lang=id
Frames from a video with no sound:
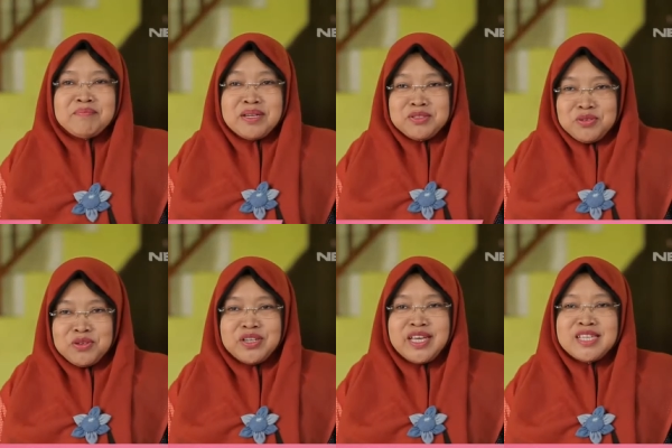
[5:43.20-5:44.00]
Pak
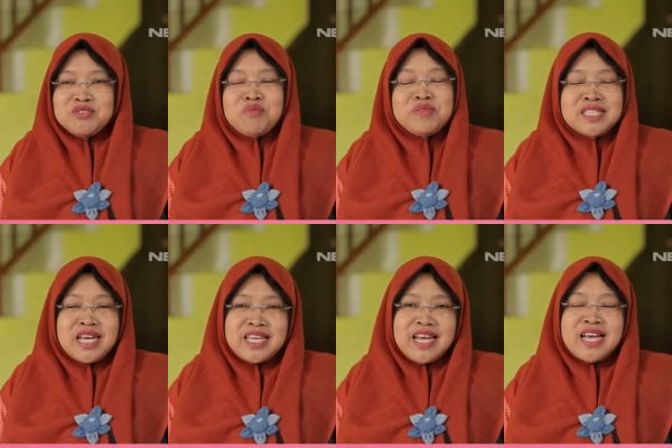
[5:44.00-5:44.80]
Joko ya, suami
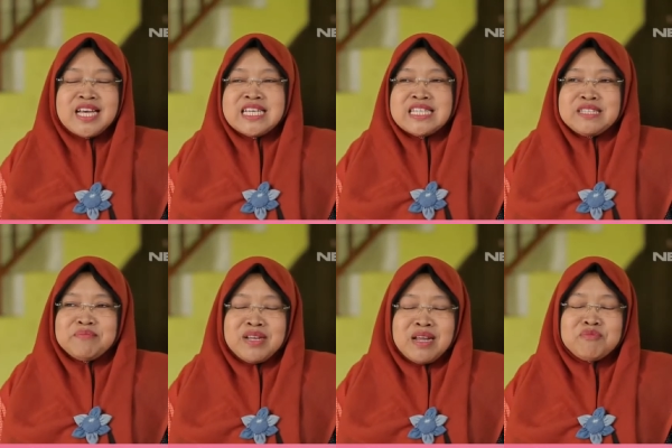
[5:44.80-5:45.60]
saya
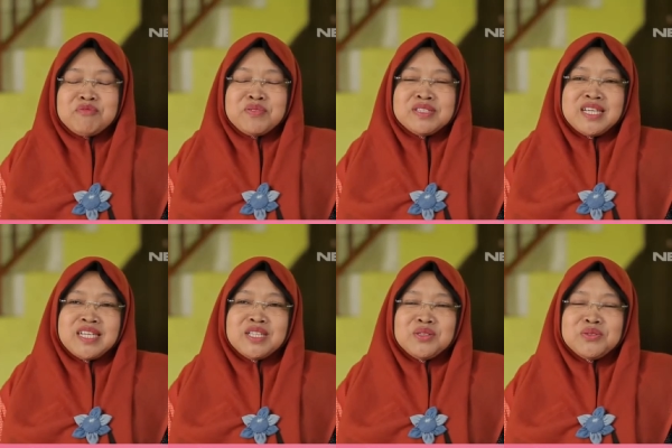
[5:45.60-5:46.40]
90%
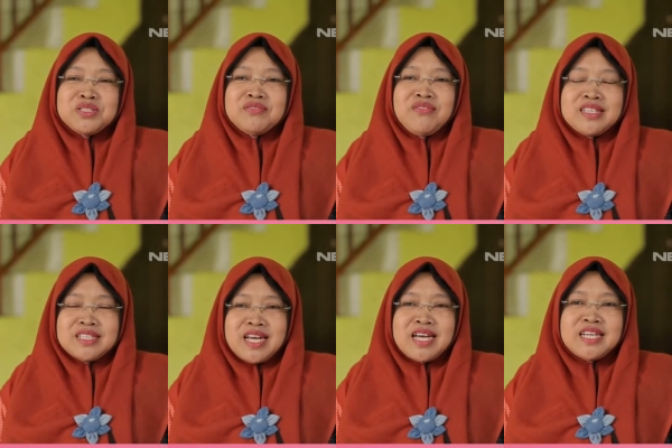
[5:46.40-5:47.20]
itu
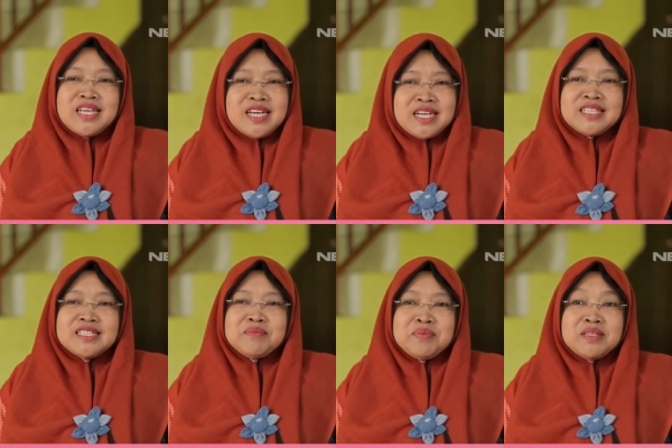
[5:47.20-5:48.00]
sifatnya ada yang
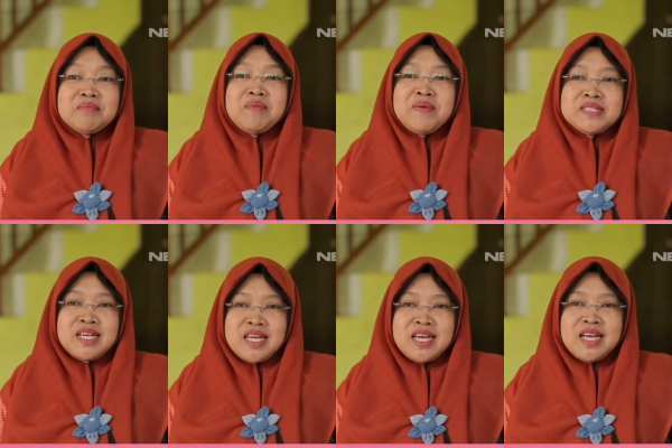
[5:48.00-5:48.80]
seperti bapak
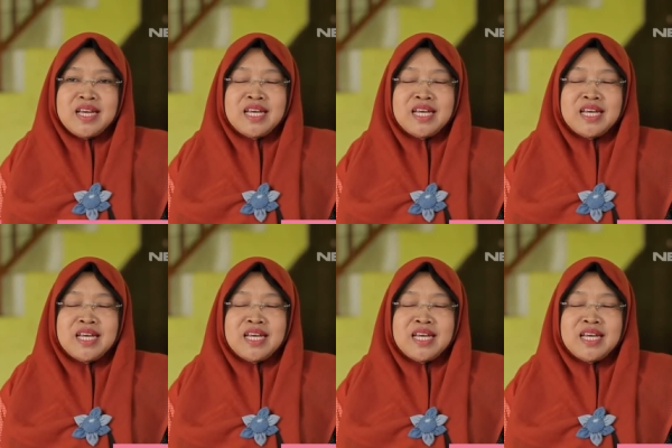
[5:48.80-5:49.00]
saya.